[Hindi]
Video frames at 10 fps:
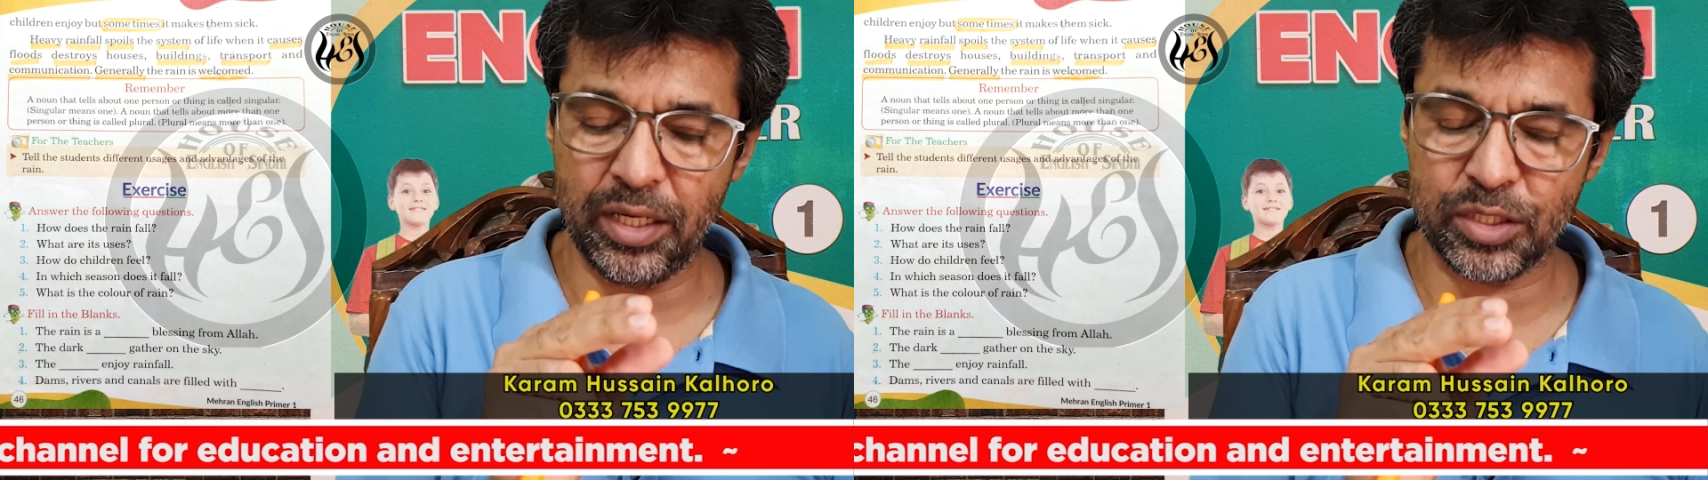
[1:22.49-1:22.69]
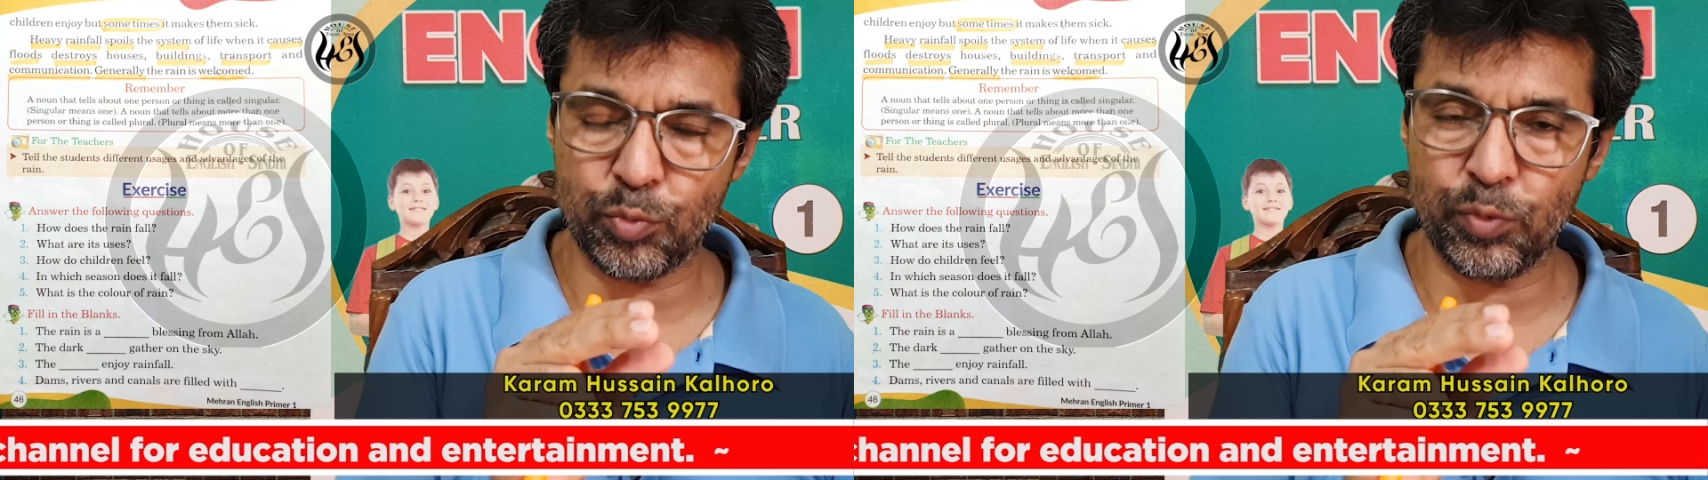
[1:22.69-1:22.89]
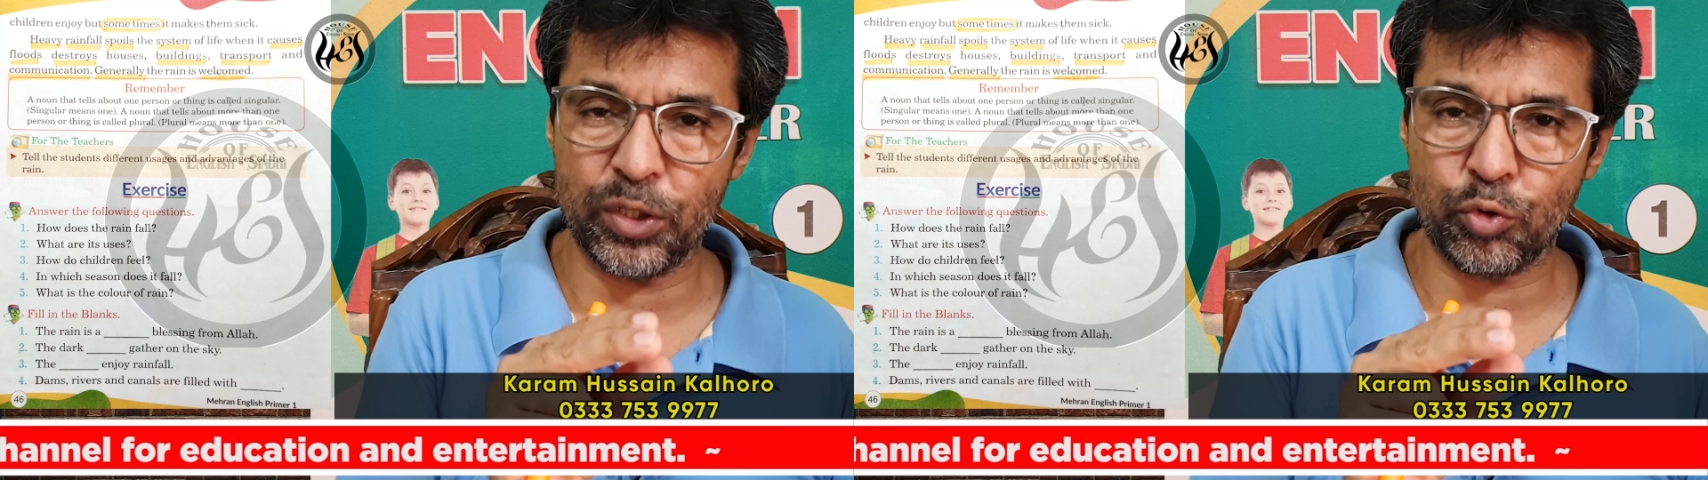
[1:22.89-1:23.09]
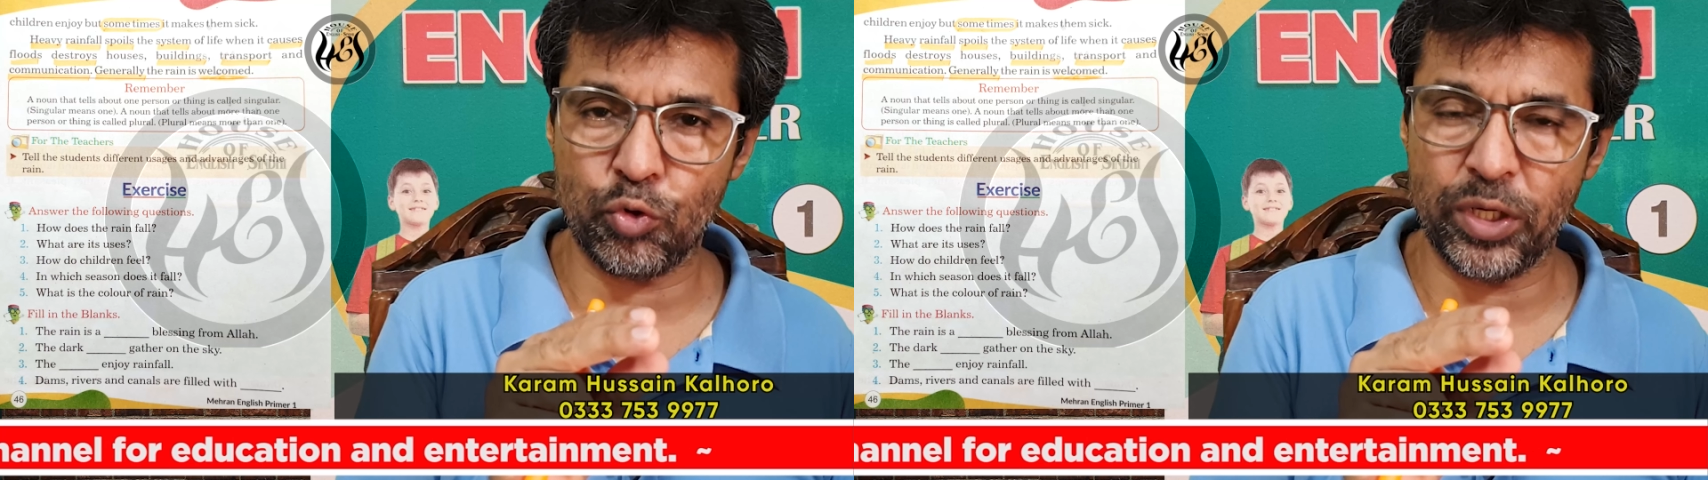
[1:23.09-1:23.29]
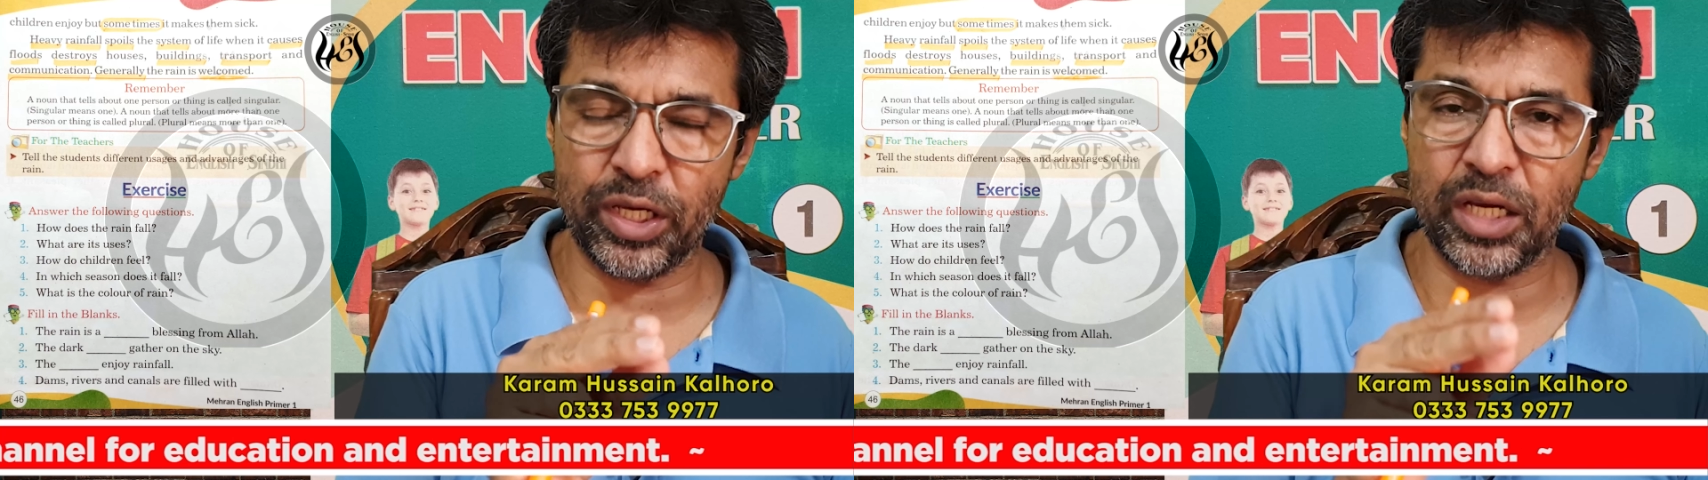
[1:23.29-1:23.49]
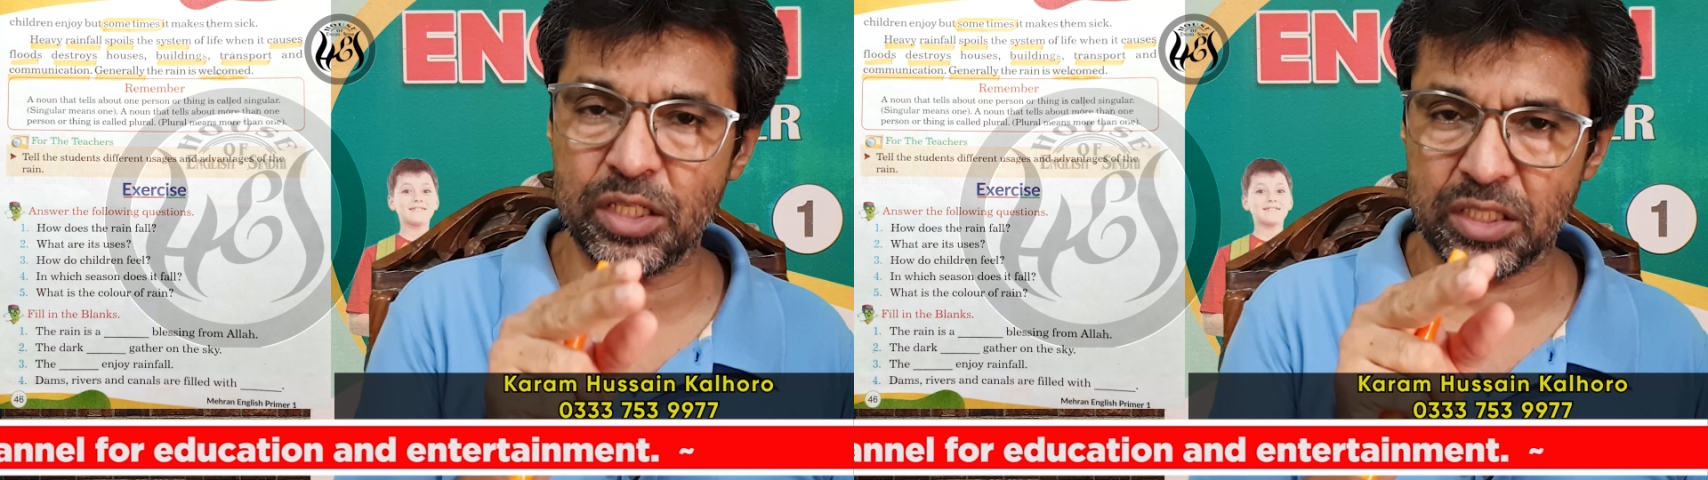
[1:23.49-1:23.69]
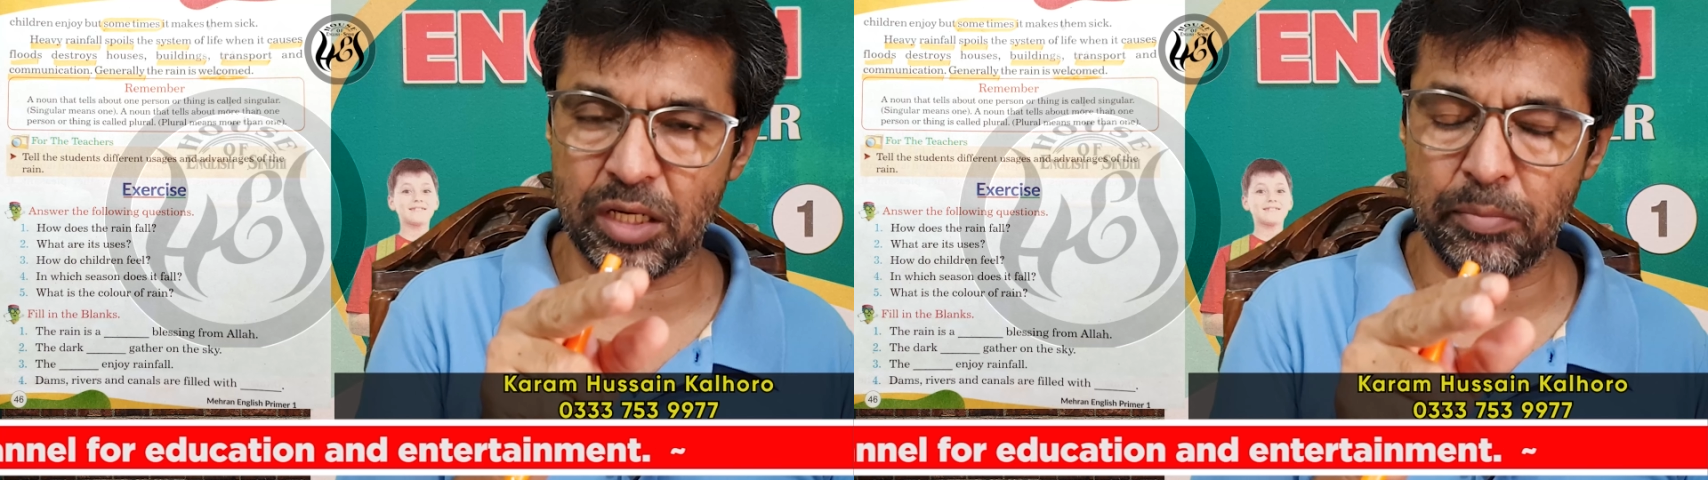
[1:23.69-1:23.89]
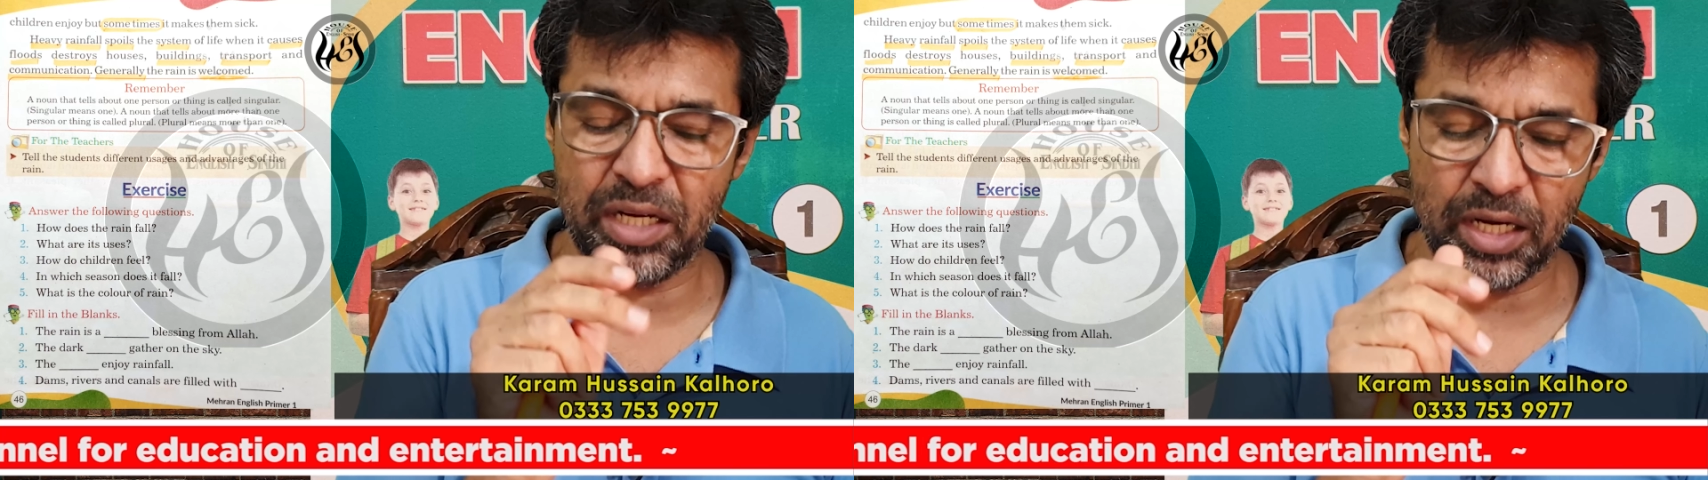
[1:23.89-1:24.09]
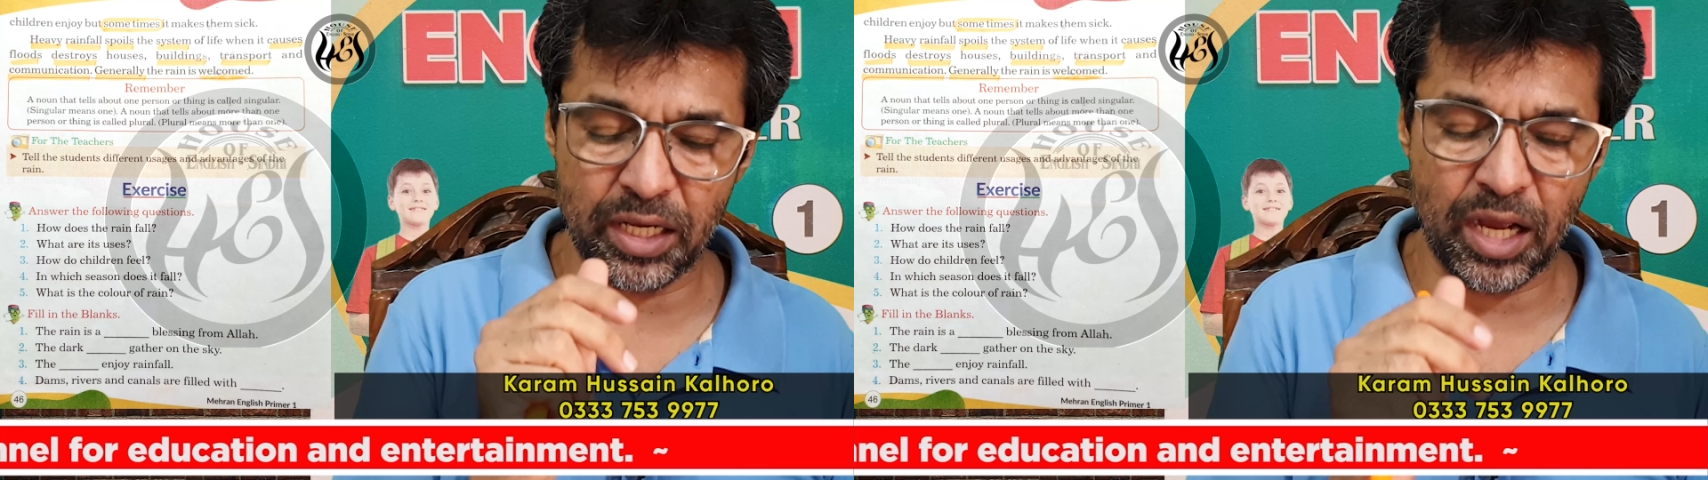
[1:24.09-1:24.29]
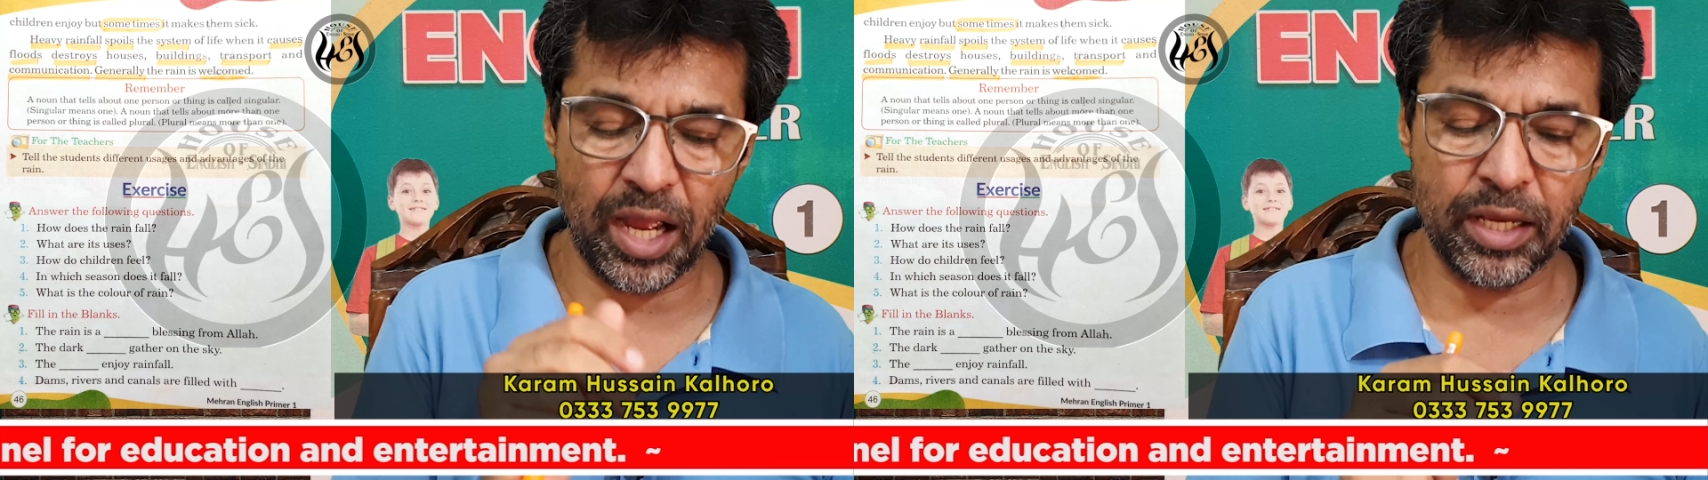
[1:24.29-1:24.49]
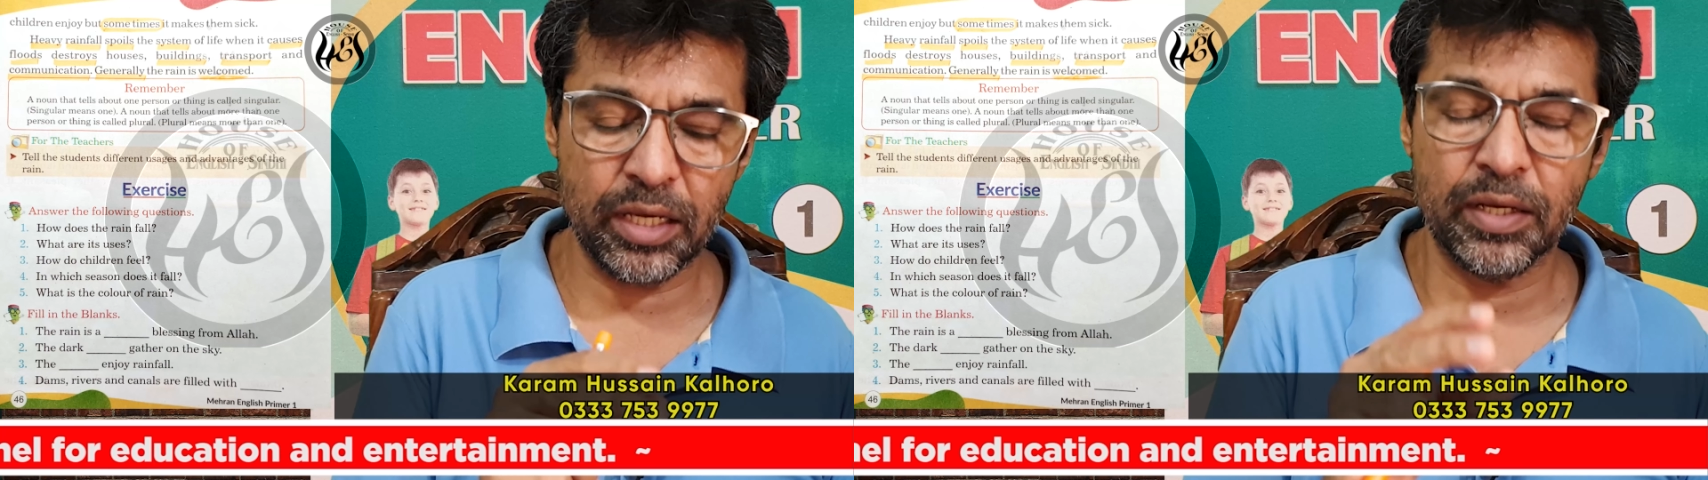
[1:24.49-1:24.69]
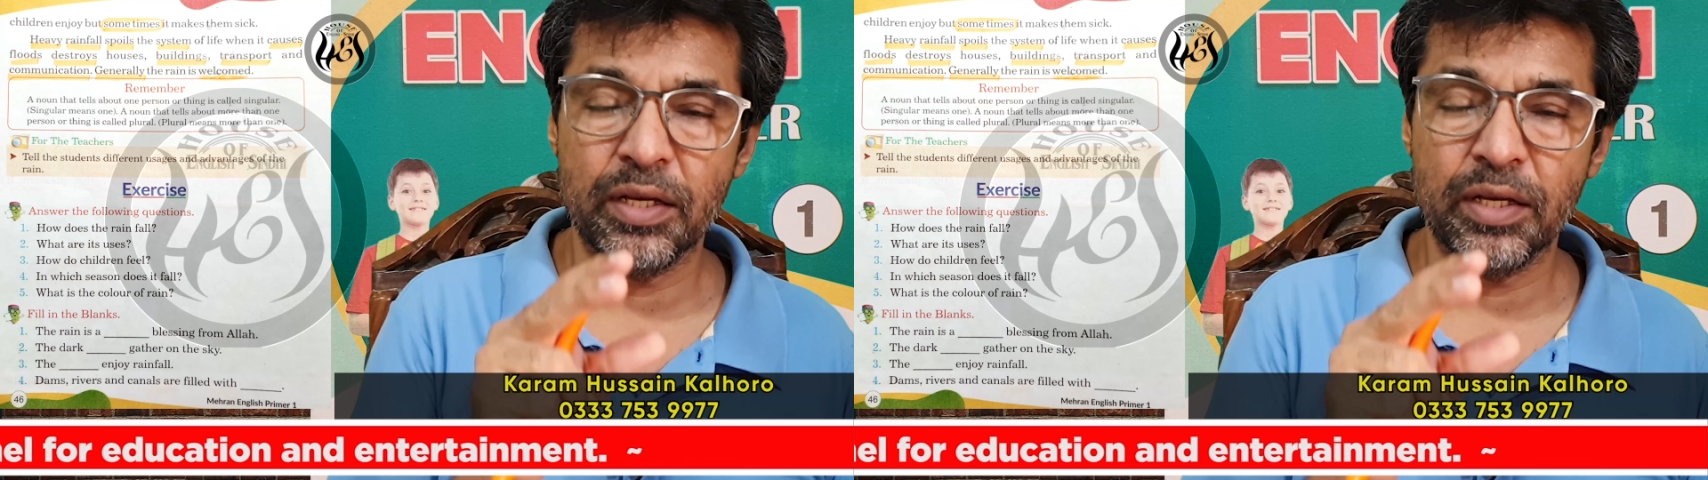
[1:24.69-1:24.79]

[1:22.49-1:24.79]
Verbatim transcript: इस वर्ड को लिखें जिस तरह मैंने लिखा है